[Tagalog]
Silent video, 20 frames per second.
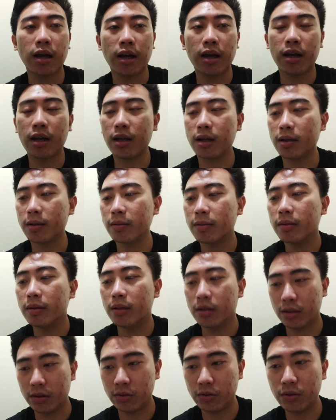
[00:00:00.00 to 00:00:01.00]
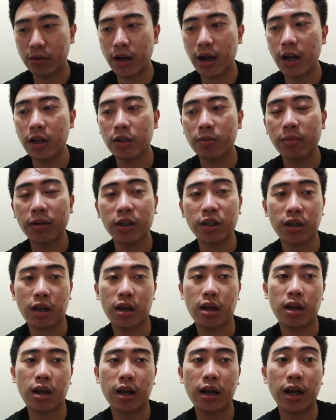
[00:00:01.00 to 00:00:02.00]
uh, kung gaano ba
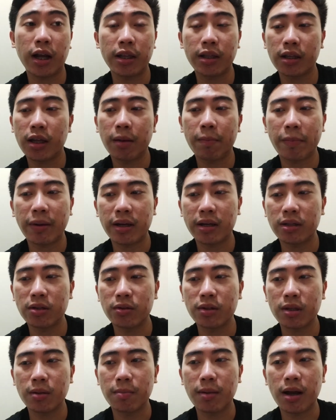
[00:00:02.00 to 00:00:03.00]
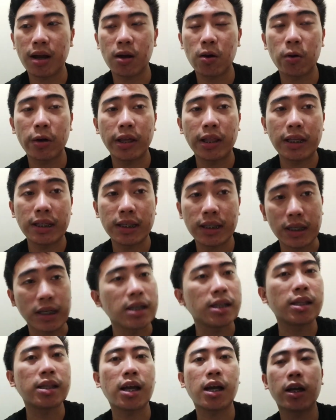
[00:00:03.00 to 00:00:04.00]
siya kaganda para dun sa mga oily
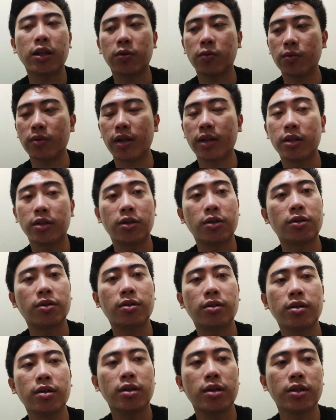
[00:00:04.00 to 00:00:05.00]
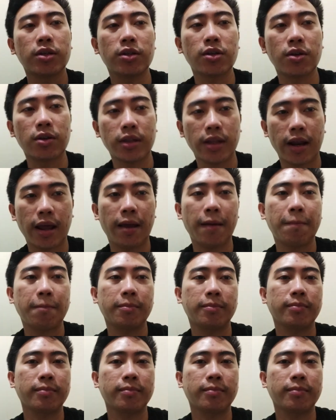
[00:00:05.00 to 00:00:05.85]
skin na katulad ko. So, tara!